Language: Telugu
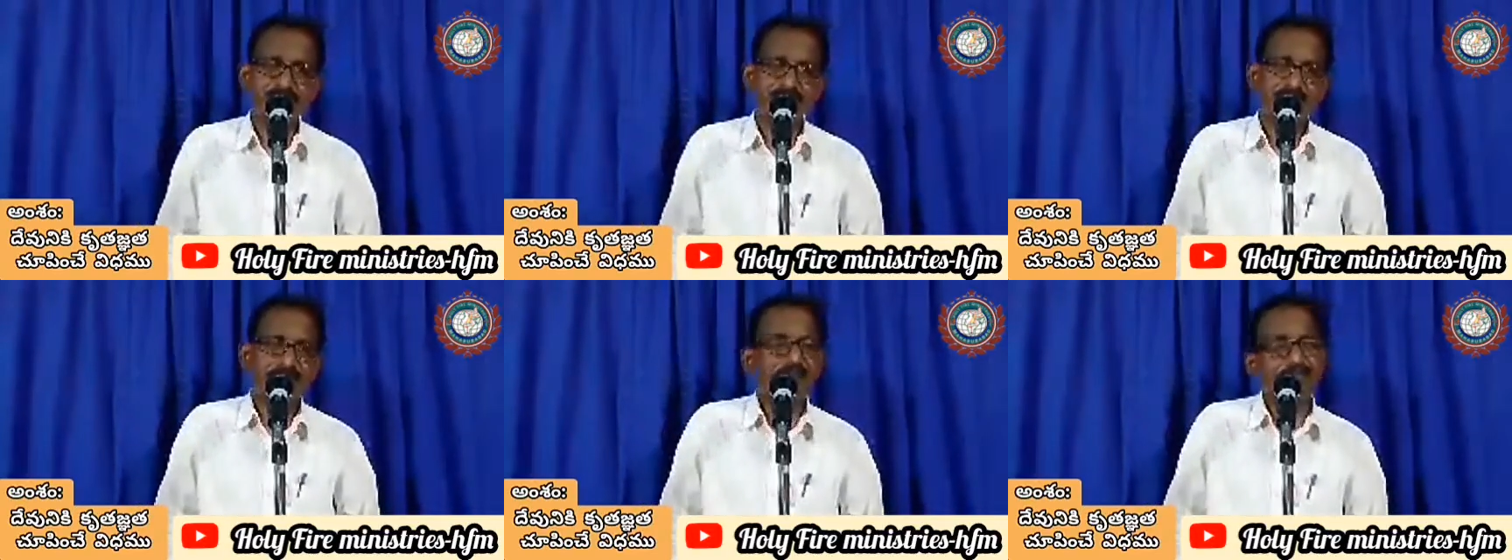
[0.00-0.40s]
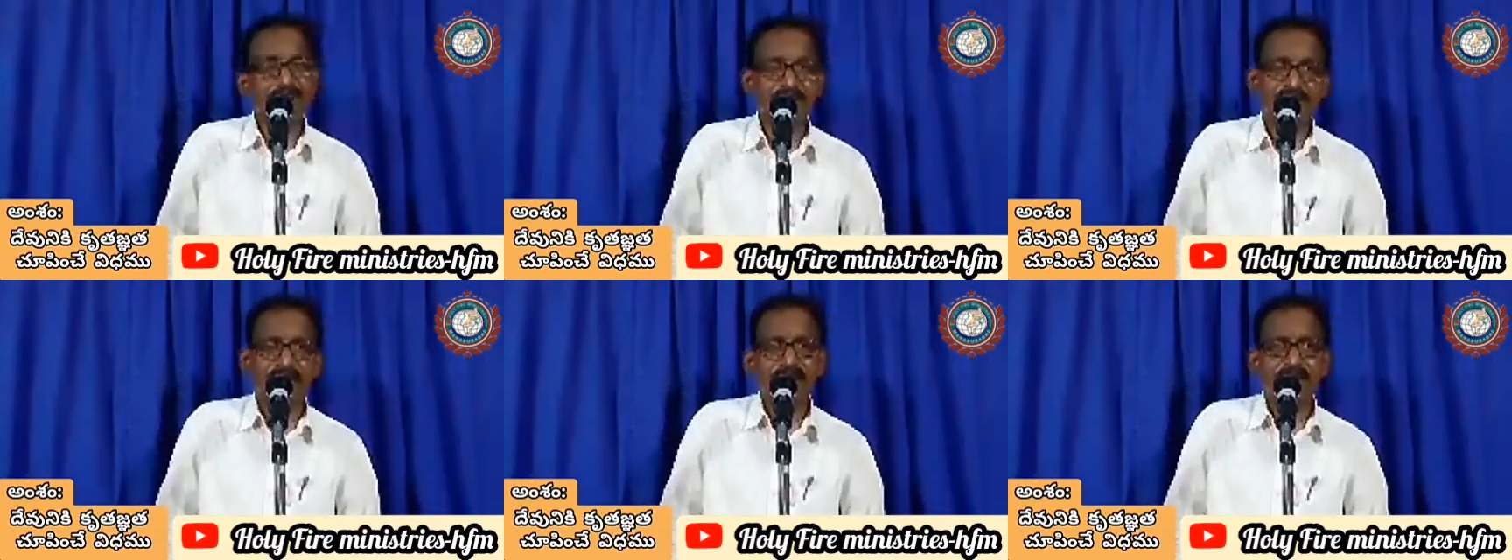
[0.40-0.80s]
అవును
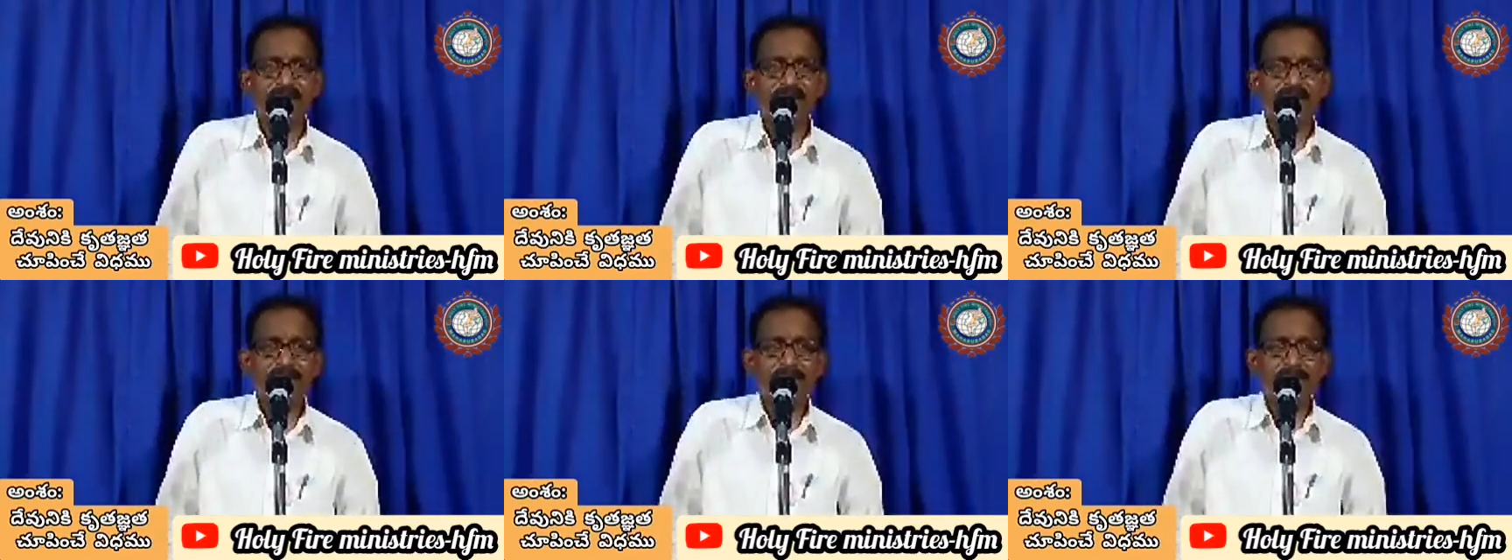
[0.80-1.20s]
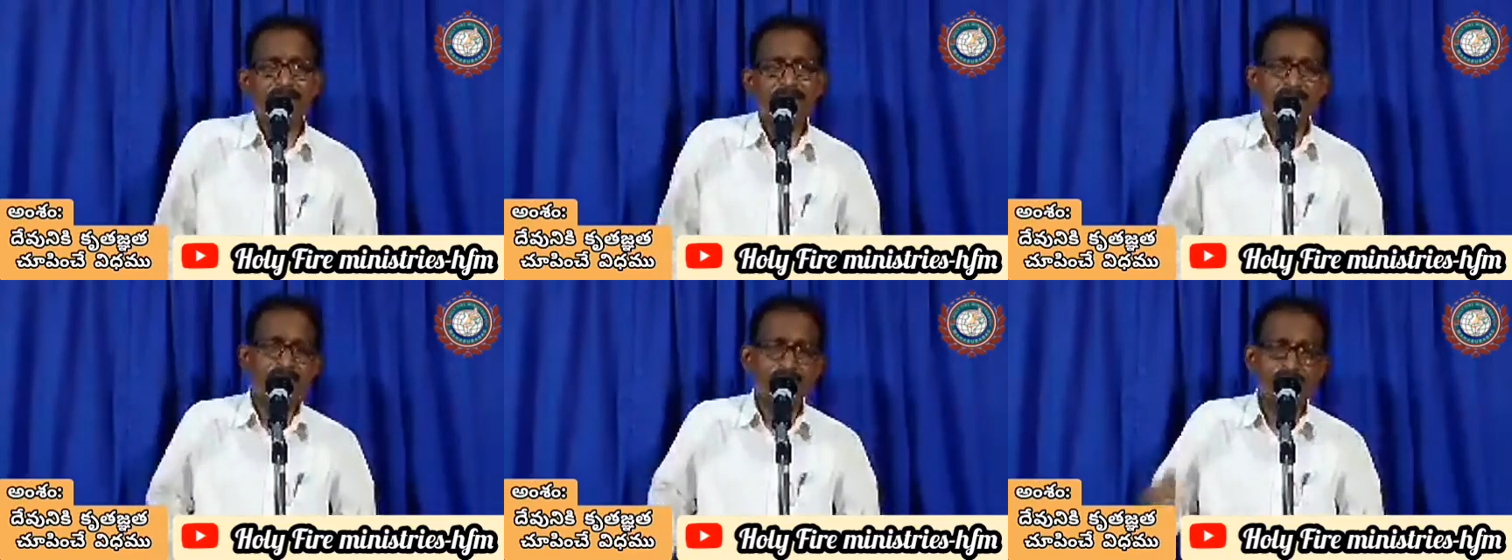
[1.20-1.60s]
కదా
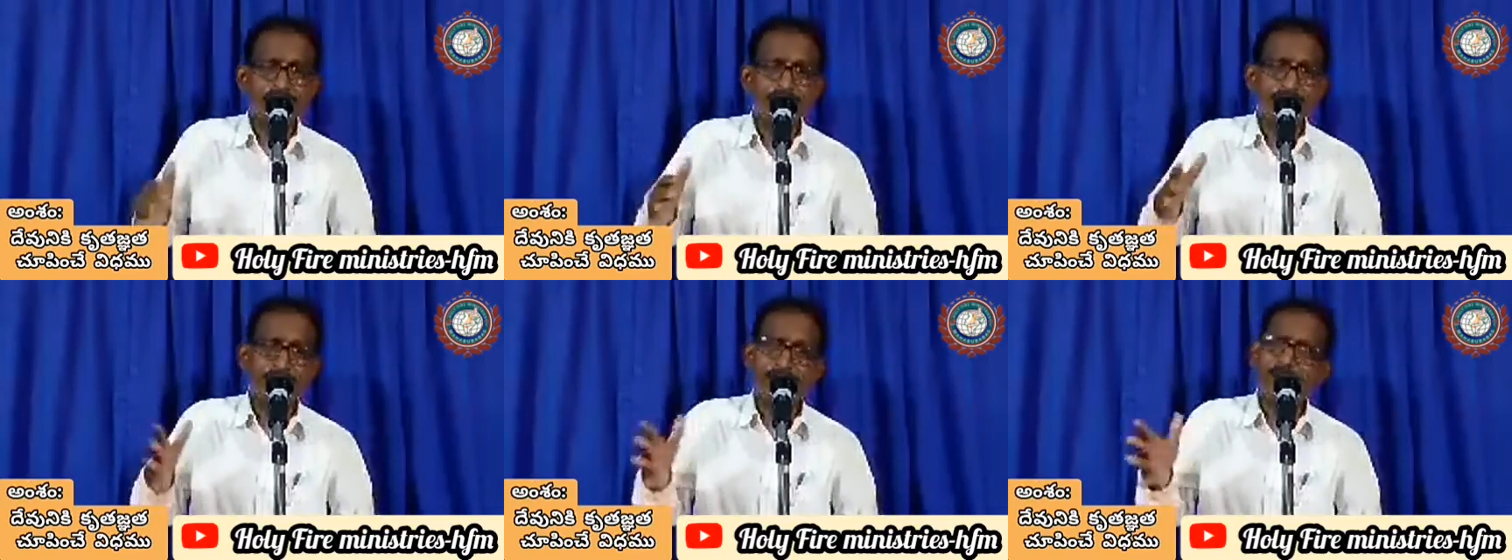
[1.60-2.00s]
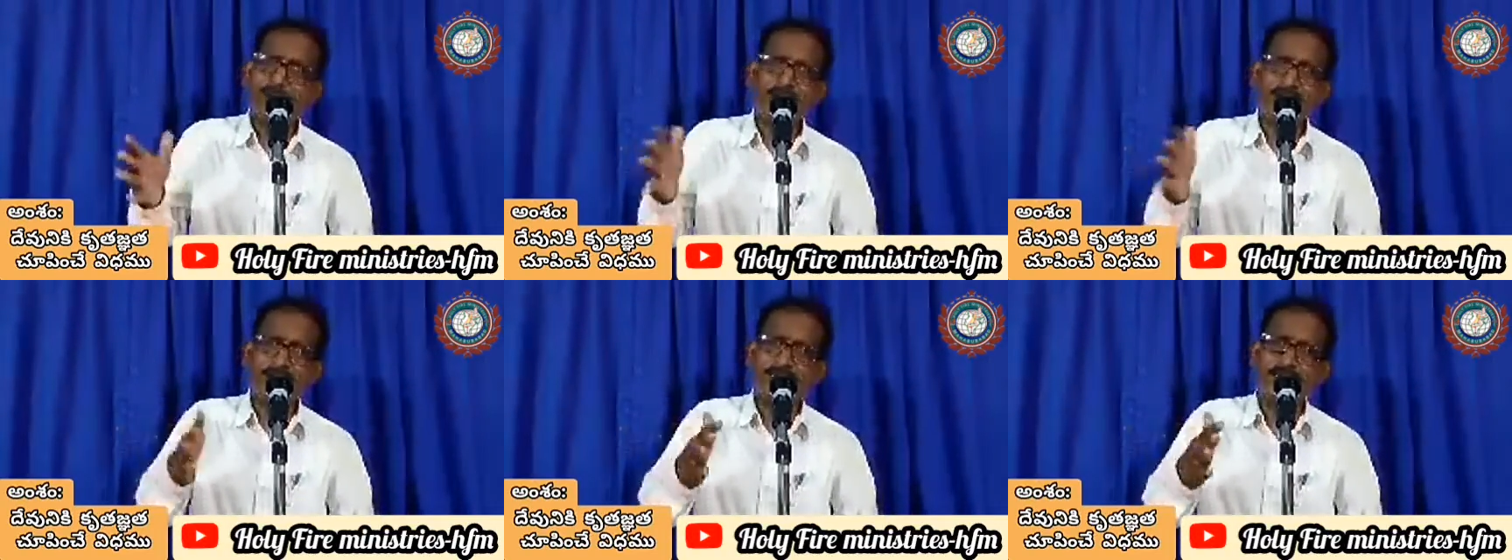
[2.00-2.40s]
ప్రతి దినం ఎన్నో
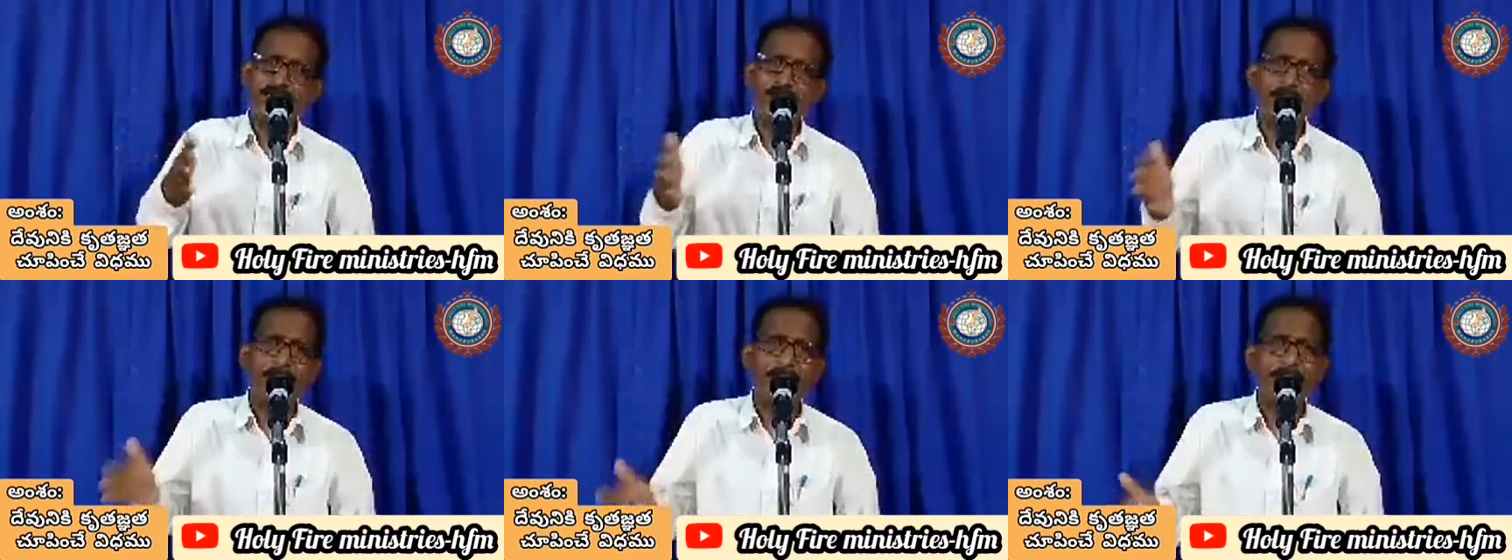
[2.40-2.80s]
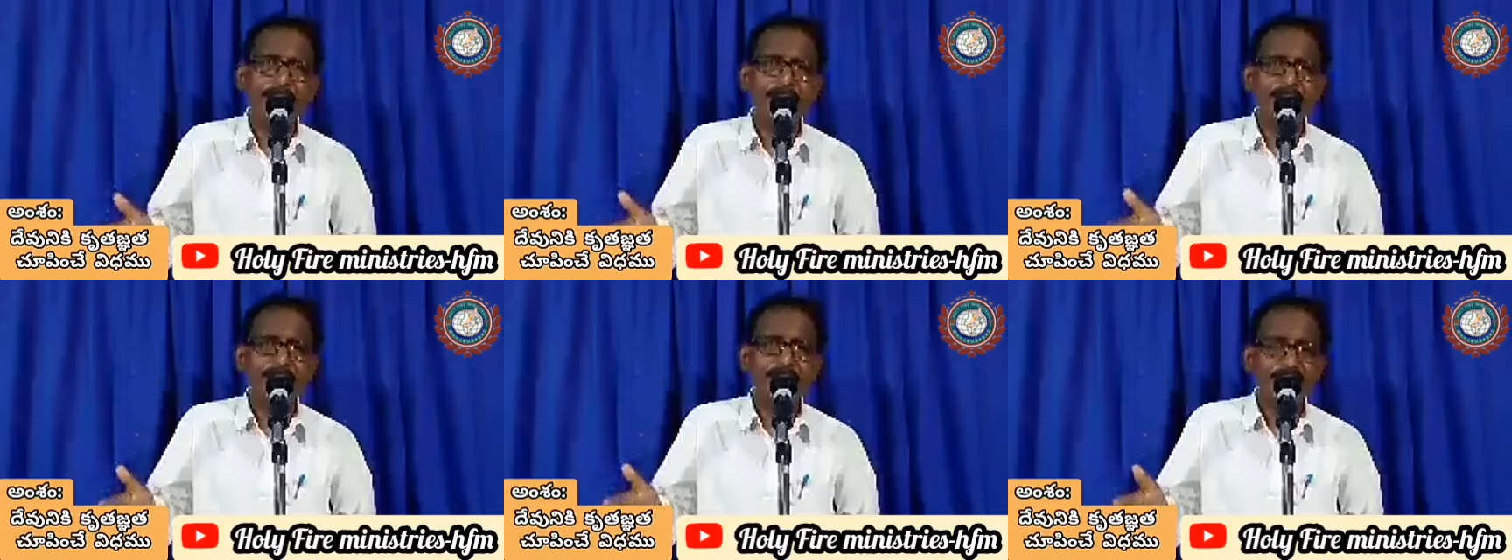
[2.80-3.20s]
కష్టాలు బాధలు
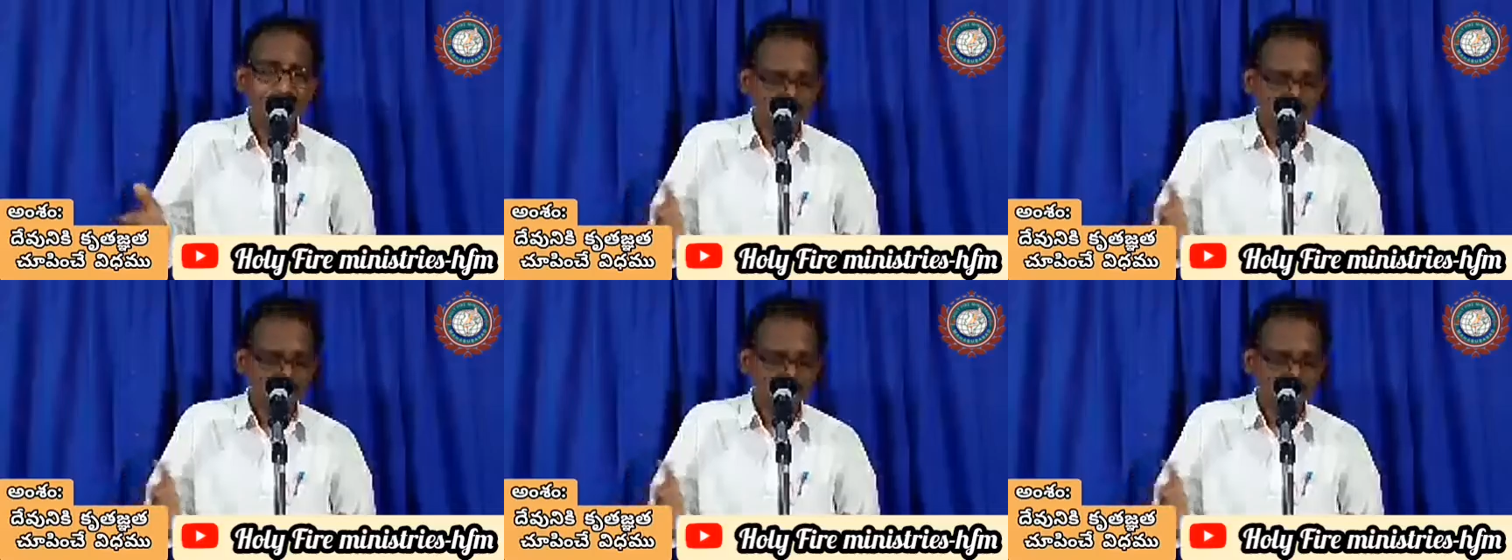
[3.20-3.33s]
ఉన్నాయి